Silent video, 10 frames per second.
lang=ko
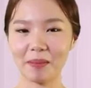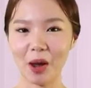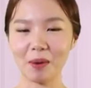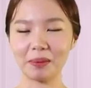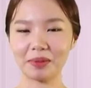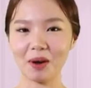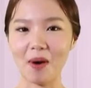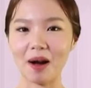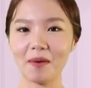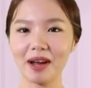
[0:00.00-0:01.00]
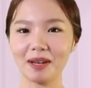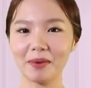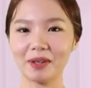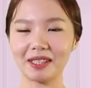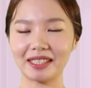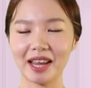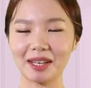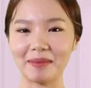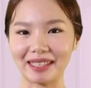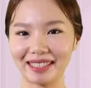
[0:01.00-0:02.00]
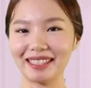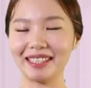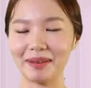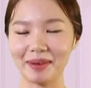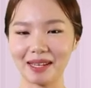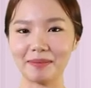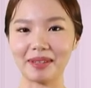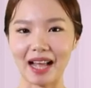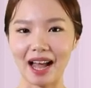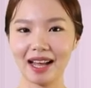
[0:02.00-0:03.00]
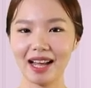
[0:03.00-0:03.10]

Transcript: 대어법사 관광 일본화 진행을 맡은 이미리입니다.